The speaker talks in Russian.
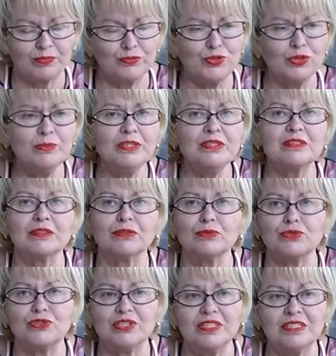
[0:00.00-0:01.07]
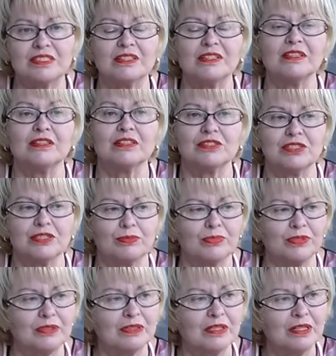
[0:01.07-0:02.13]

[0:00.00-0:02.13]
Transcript: В чем они заключаются или должны быть?